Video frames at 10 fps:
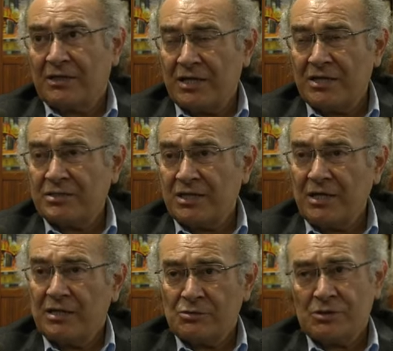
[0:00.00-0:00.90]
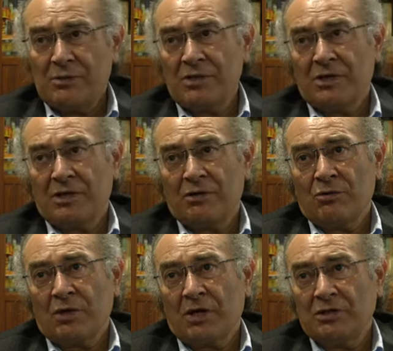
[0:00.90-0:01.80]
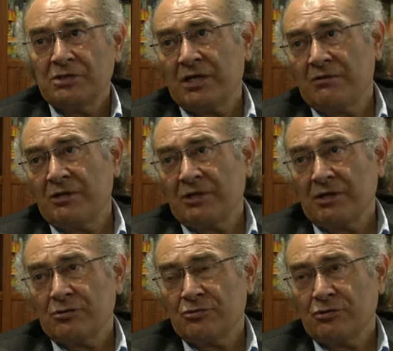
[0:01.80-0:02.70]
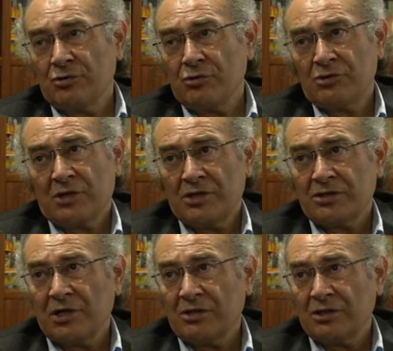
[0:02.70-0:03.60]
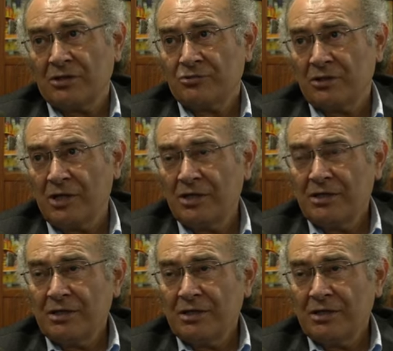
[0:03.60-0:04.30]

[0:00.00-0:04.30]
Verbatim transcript: derse o zaman e, kalıcı evlilikler sürüyor. Yoksa aşk 6 ay sonra